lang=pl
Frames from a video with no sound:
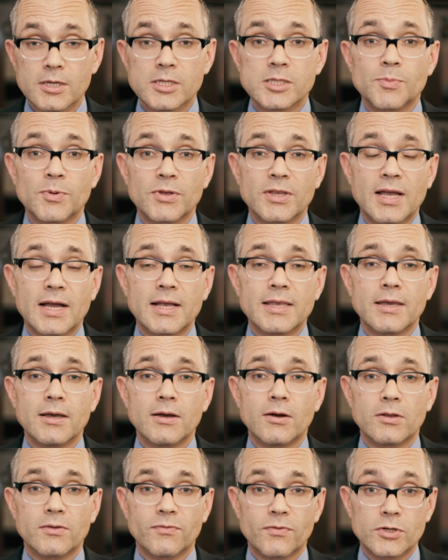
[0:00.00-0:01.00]
Spotkanie
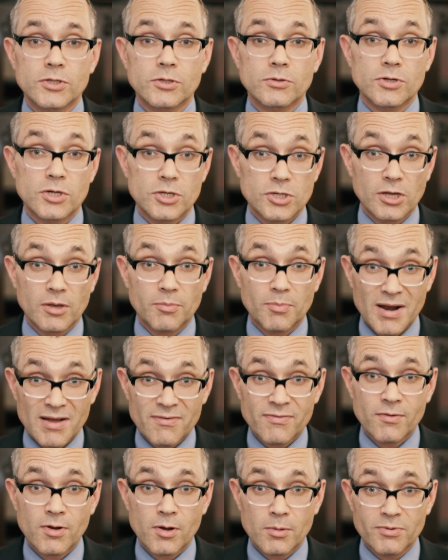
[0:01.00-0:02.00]
otworzył Rzecznik
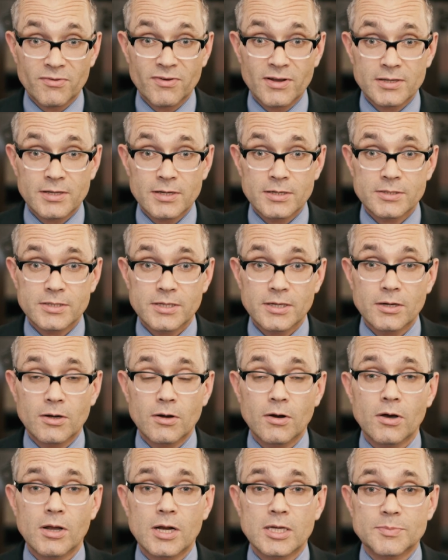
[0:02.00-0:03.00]
Praw Obywatelskich
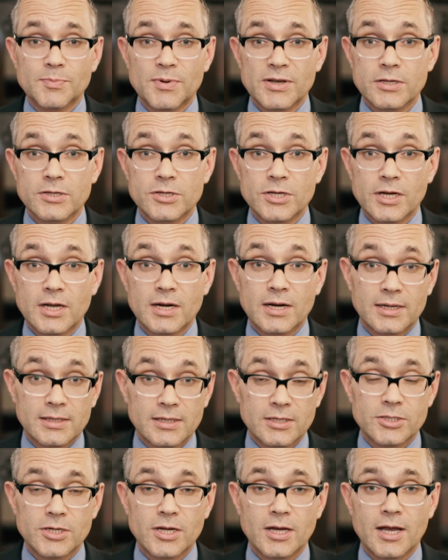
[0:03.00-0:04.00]
oraz pani dziekan
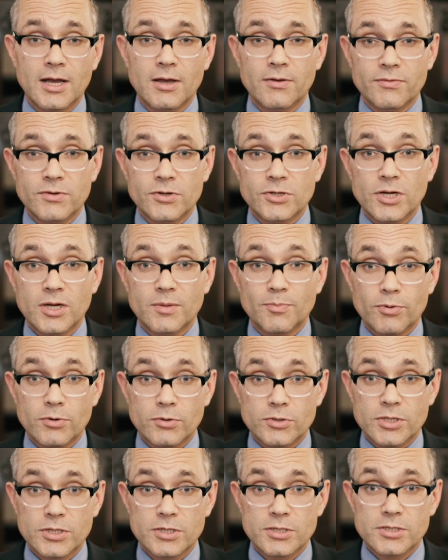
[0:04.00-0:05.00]
Katarzyna
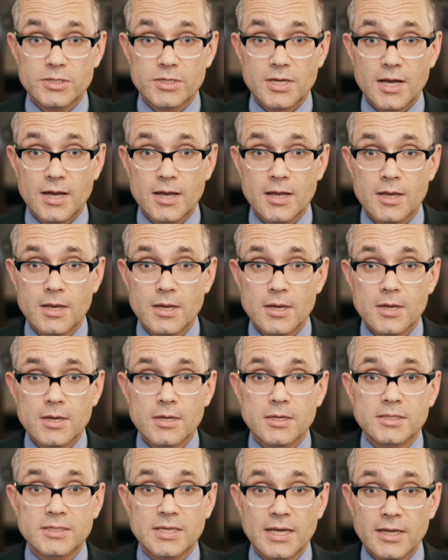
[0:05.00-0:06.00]
Gajowniczek-Pruszyńska.
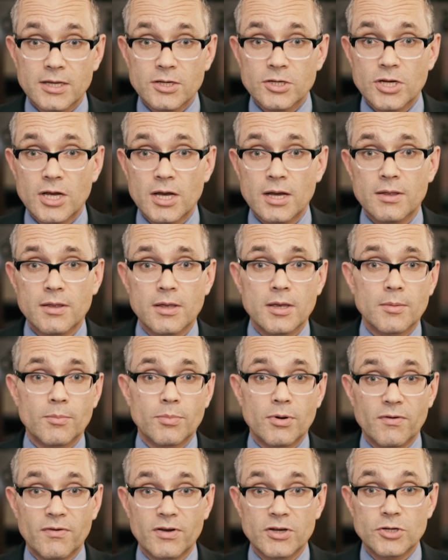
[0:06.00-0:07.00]
Zajęcia
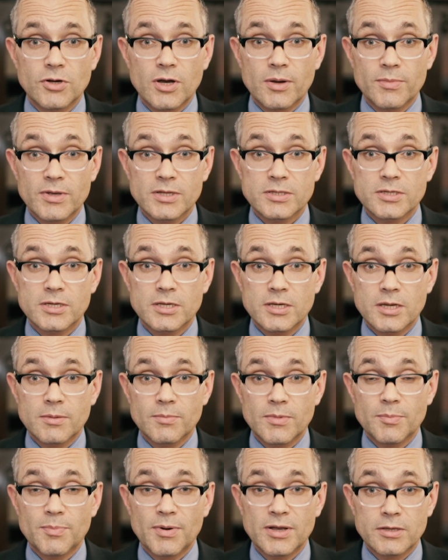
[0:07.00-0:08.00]
prowadziła
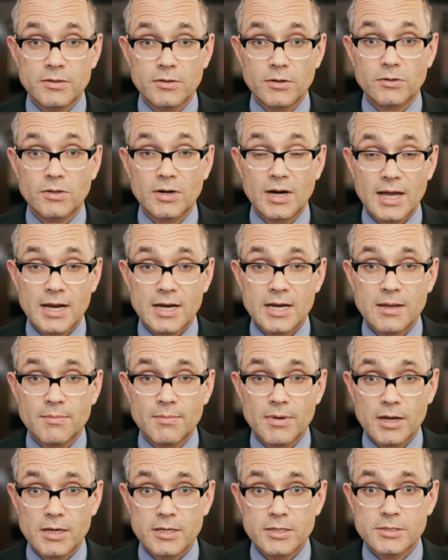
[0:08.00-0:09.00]
m.in. pani dr Hanna
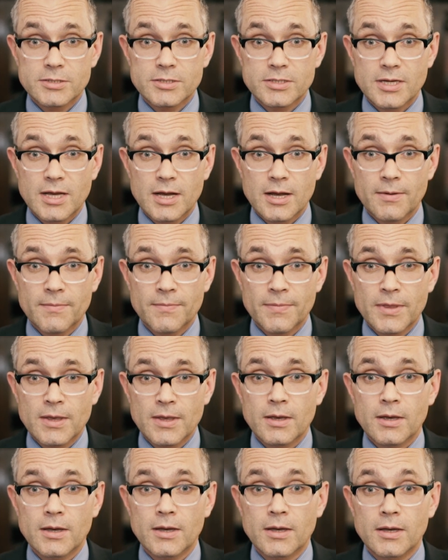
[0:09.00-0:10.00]
Machińska,
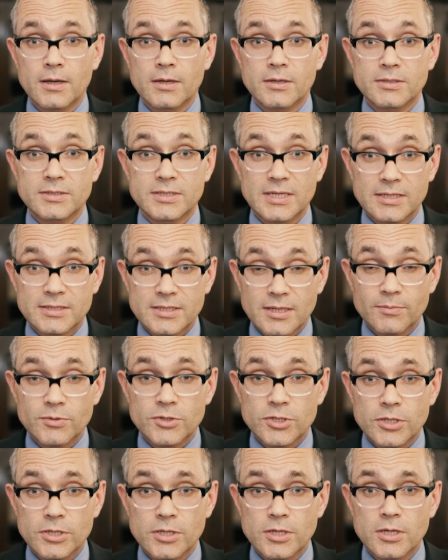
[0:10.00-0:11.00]
e,
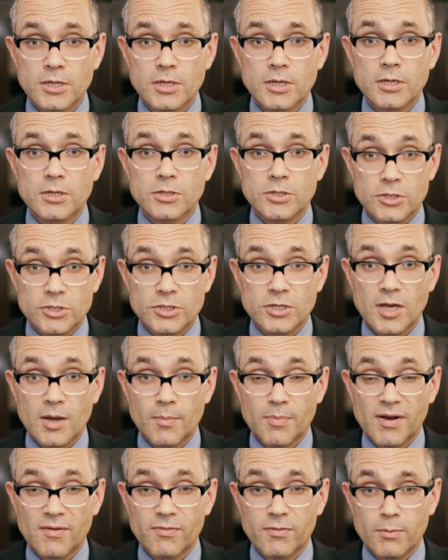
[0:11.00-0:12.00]
zastępczyni Rzecznika
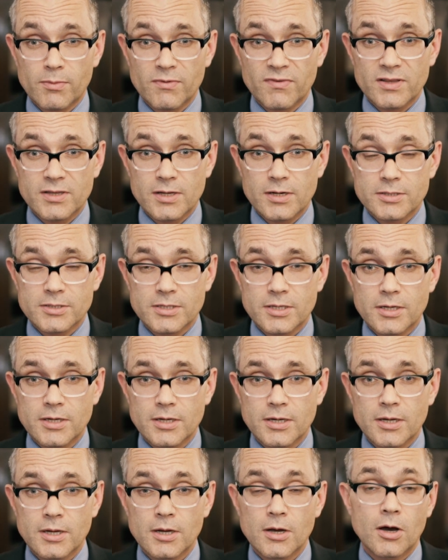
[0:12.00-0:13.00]
Praw Obywatelskich.
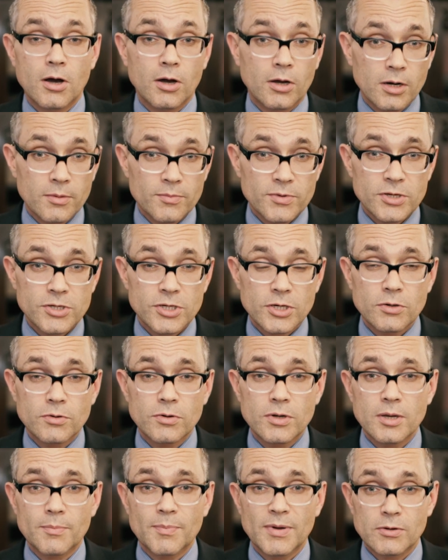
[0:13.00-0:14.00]
Ogromnie
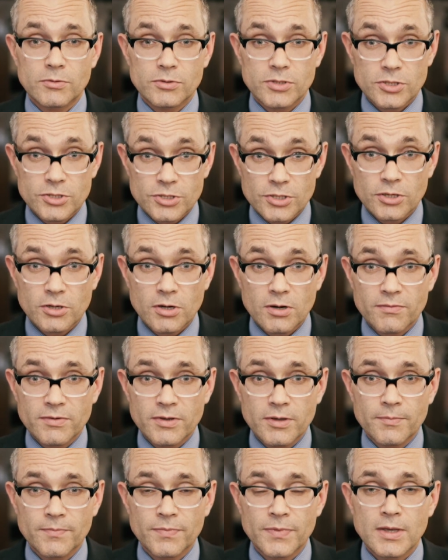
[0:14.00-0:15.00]
dziękuję panu
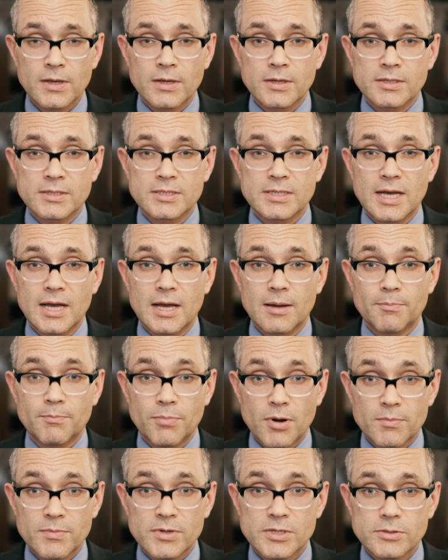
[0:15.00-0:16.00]
rzecznikowi za
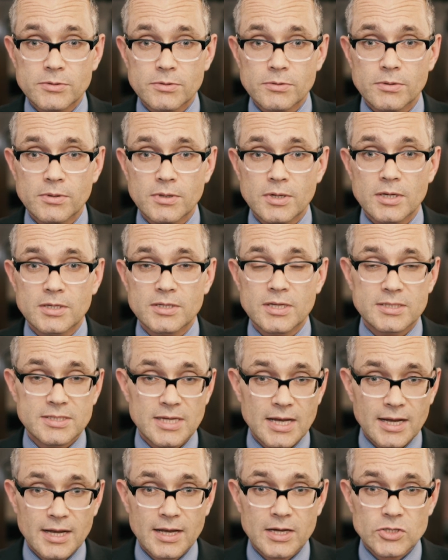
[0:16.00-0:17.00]
pomysł, za
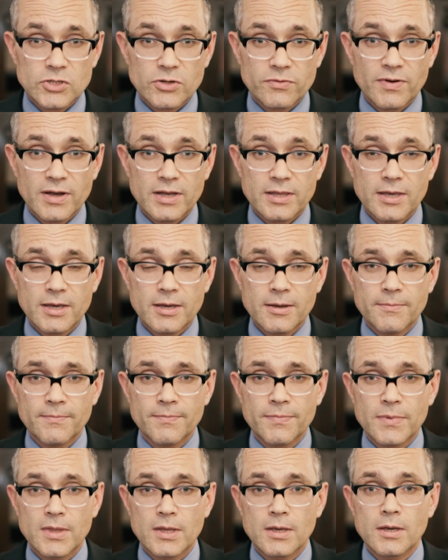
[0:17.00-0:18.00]
zaangażowanie
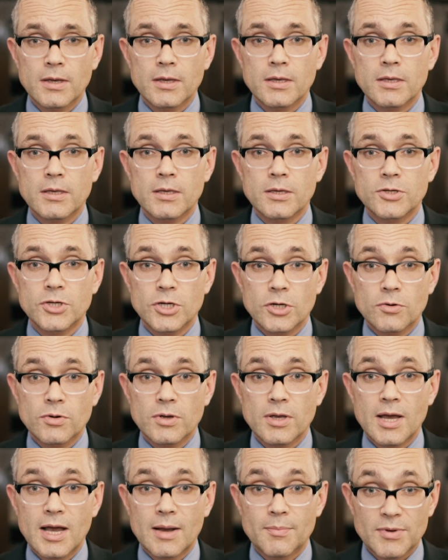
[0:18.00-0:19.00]
i
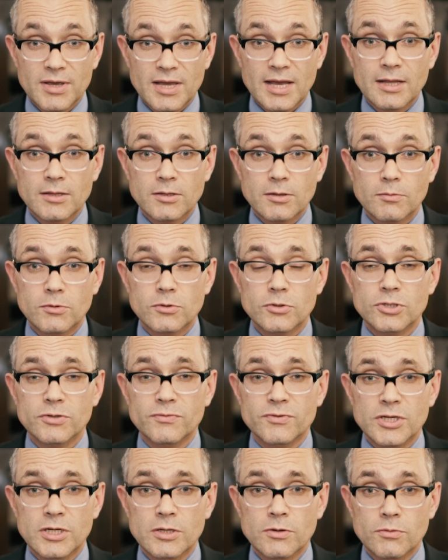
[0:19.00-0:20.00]
dziękuję aplikantom, którzy
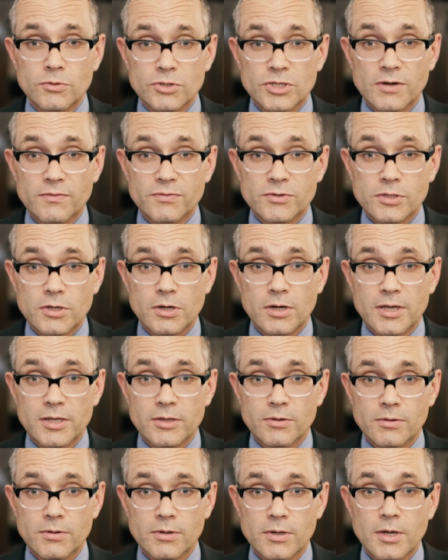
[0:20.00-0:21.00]
wzięli udział w
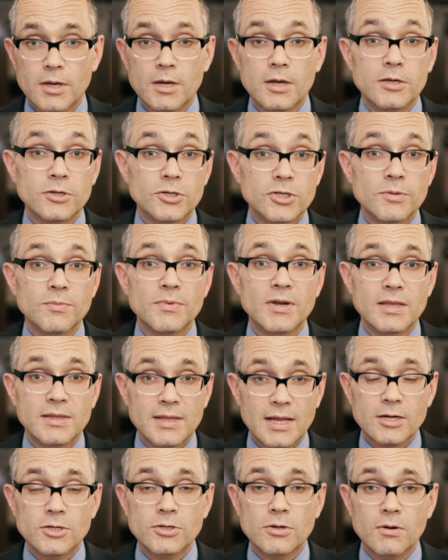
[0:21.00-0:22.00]
szkoleniu. Liczymy na
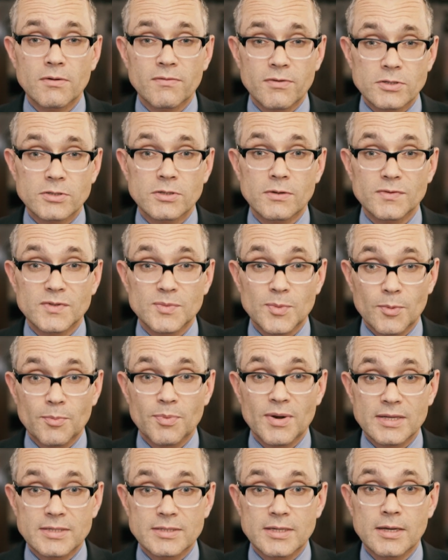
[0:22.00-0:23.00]
dalszą owocną
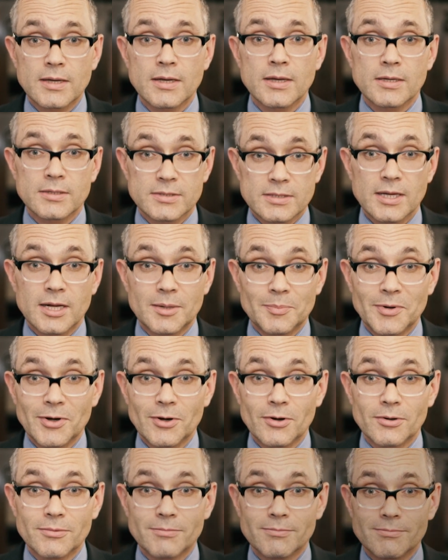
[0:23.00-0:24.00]
współpracę z
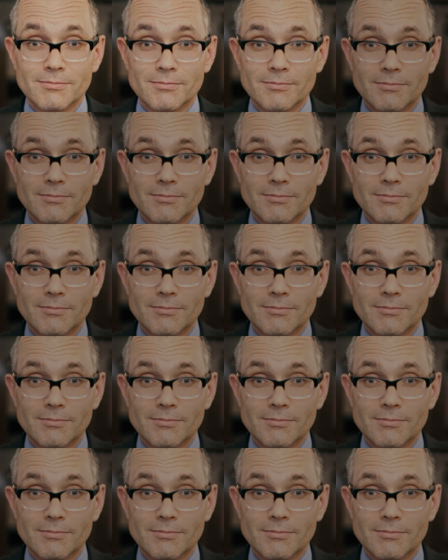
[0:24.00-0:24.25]
RPO.